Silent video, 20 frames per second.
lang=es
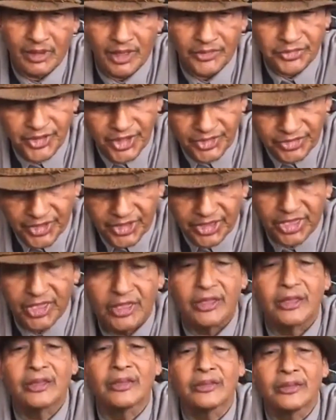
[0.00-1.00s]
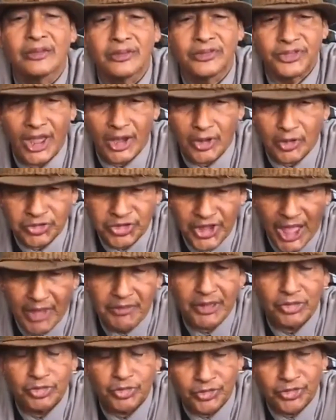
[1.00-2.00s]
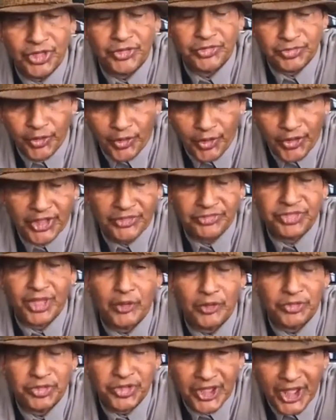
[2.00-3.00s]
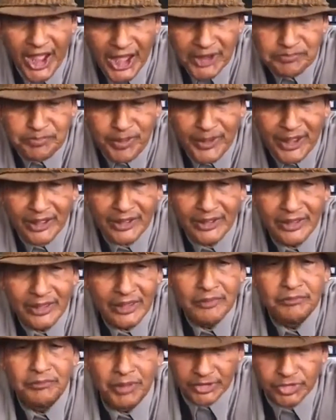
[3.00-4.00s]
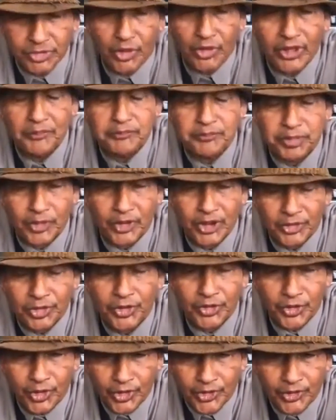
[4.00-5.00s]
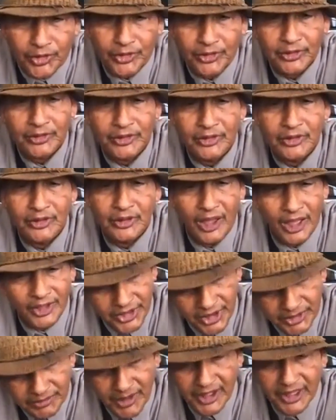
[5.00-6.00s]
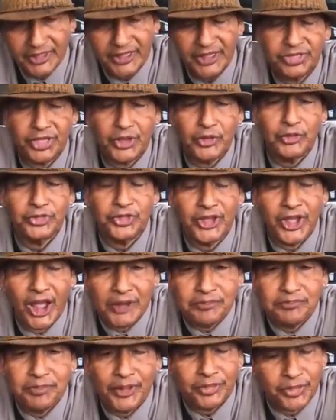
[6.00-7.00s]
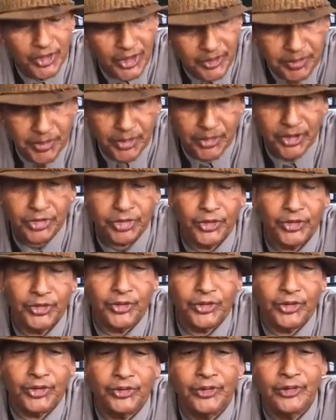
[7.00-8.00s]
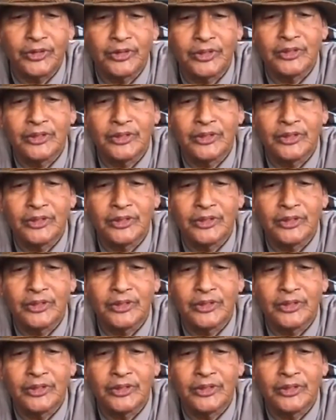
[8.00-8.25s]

Así es de que ya lo saben dónde estoy, en Tegucigalpa, perdón, en Progreso Lloro. Ayer bajé de Tegucigalpa, estoy en Progreso Lloro.